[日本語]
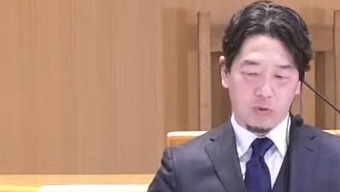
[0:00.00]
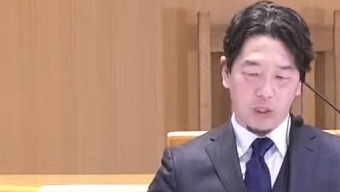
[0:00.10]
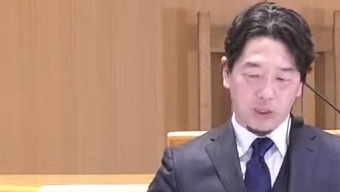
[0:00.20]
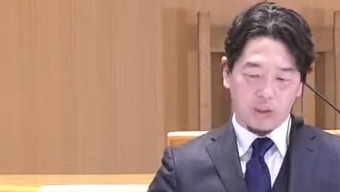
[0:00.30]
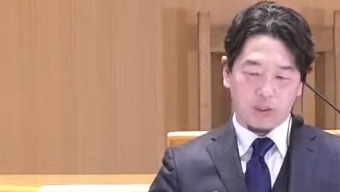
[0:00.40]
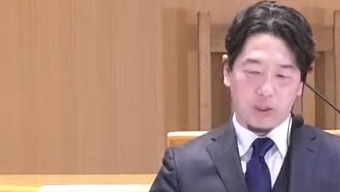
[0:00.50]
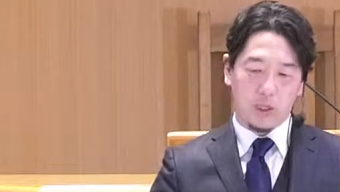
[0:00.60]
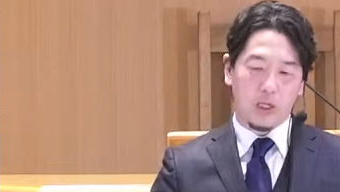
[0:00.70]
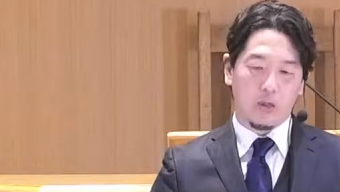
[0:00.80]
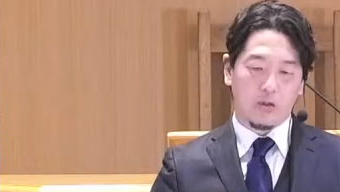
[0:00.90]
イエス様
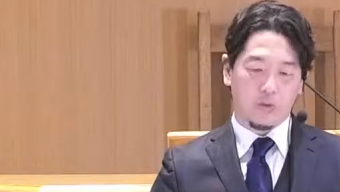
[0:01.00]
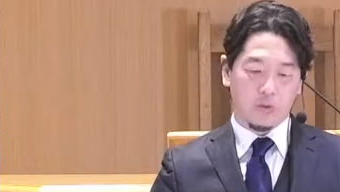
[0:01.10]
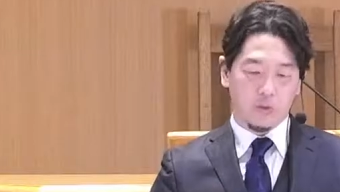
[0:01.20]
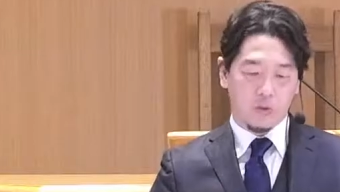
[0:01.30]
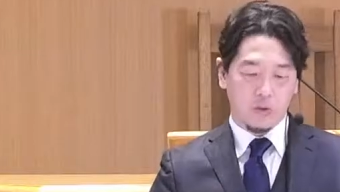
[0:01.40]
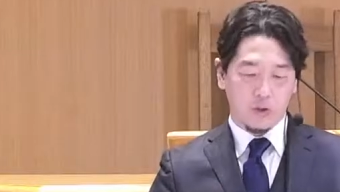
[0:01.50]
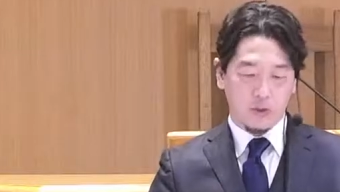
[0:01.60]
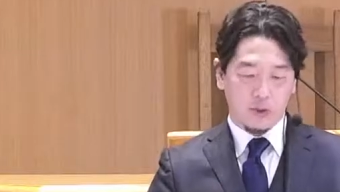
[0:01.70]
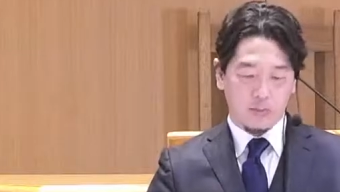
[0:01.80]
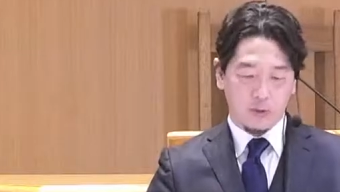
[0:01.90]
がこの
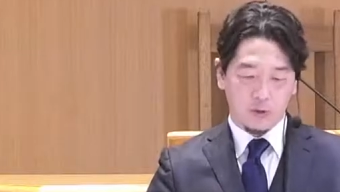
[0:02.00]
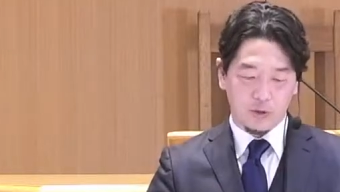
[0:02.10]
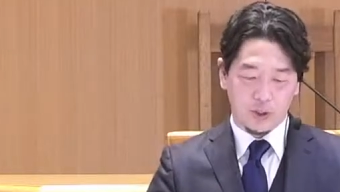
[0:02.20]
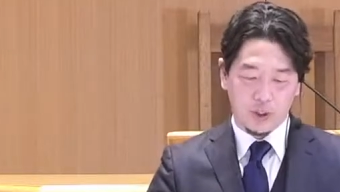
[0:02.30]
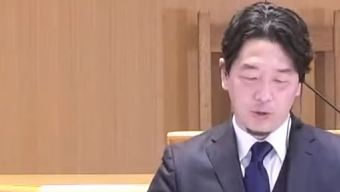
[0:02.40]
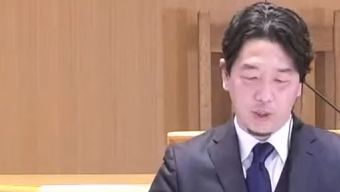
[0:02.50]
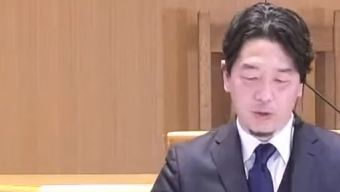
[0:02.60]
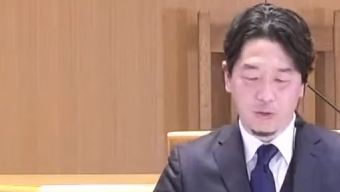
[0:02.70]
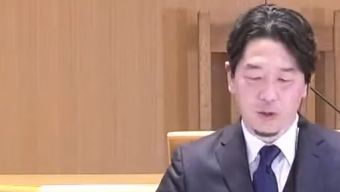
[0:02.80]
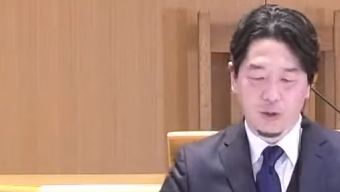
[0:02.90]
十字架を背
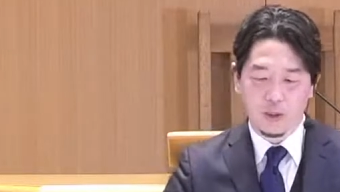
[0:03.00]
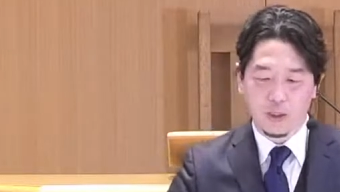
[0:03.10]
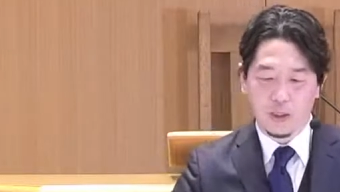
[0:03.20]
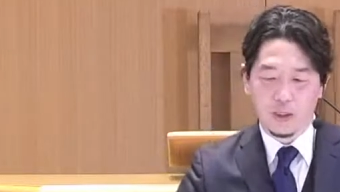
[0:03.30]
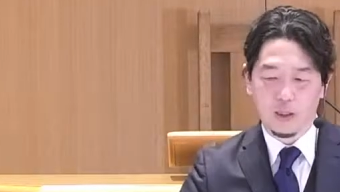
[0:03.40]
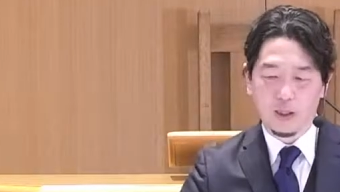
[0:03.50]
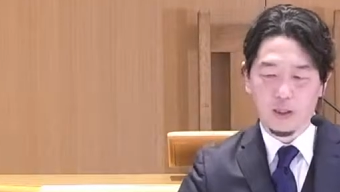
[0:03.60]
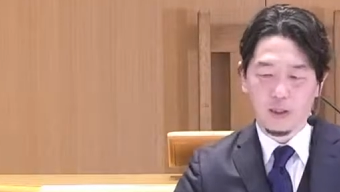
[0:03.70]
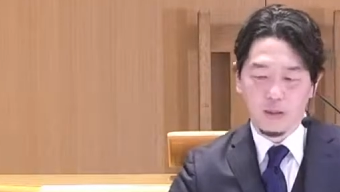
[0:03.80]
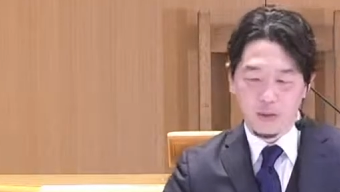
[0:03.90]
負ってくださっ
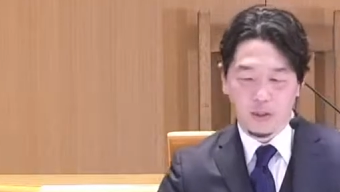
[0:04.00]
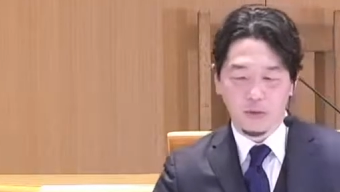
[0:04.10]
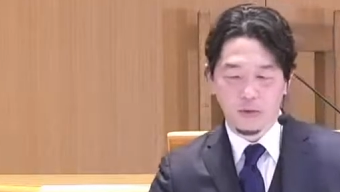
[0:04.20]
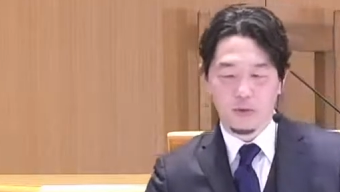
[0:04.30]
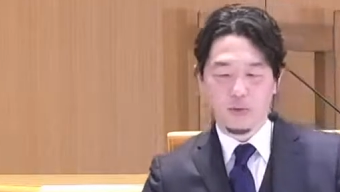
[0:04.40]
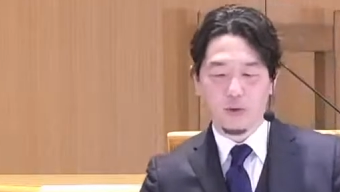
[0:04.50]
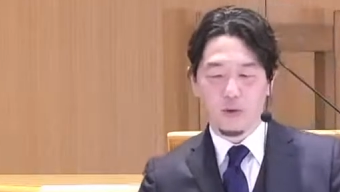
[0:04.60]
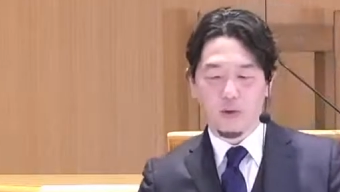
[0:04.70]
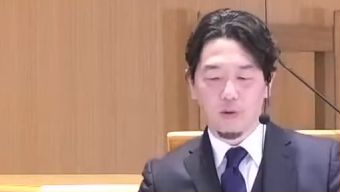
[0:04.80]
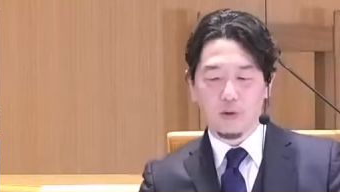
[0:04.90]
た意味というもの
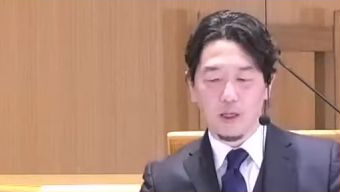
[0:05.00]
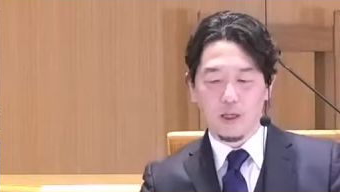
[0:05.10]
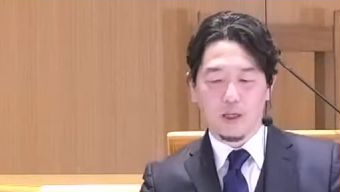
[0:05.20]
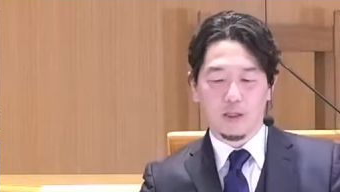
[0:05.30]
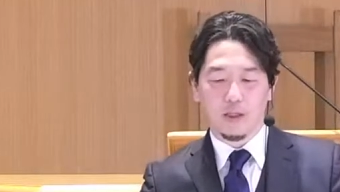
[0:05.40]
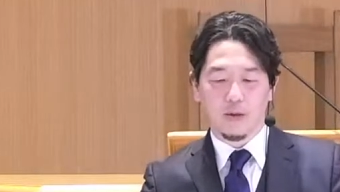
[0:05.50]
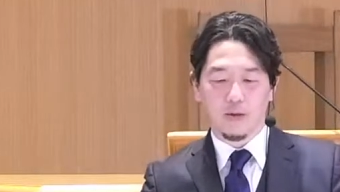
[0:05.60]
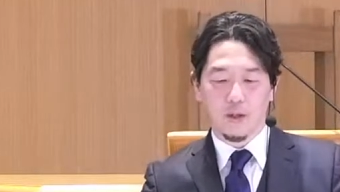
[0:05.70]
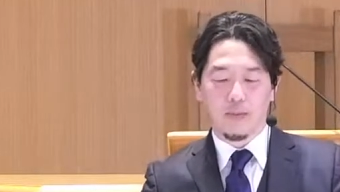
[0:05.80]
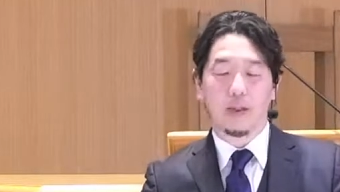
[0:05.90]
は多く書かれている
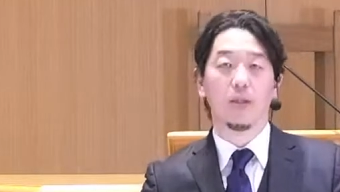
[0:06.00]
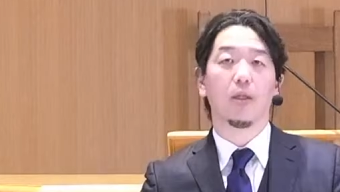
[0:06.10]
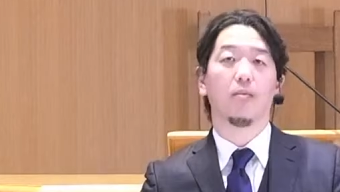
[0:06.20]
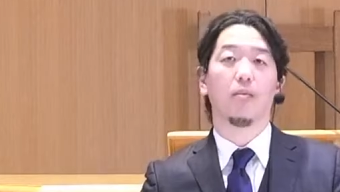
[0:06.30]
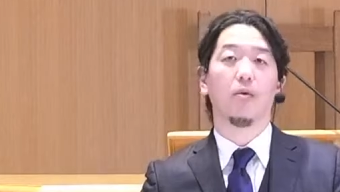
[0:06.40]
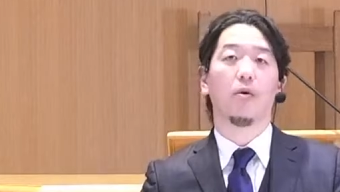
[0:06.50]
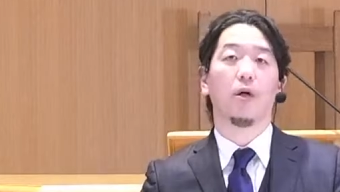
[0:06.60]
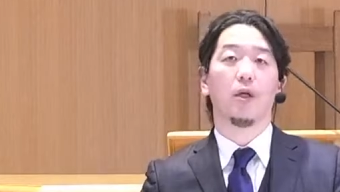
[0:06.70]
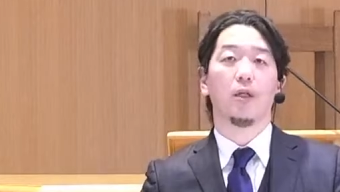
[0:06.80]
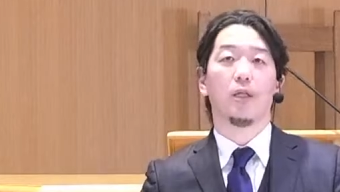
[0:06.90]
ので皆さんも
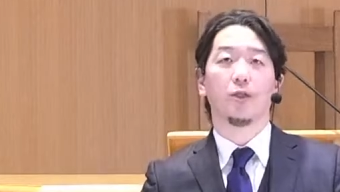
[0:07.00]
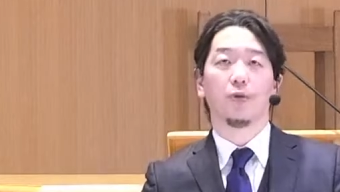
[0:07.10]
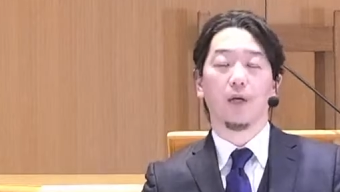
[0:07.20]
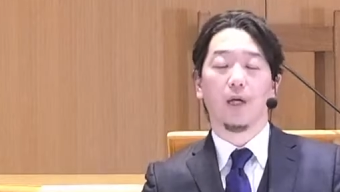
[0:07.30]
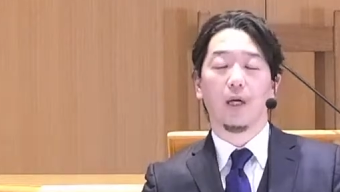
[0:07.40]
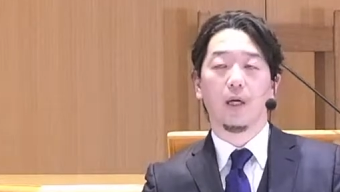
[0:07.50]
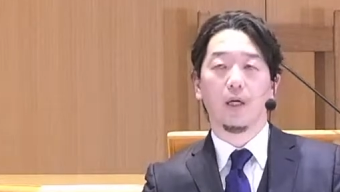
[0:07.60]
聖書から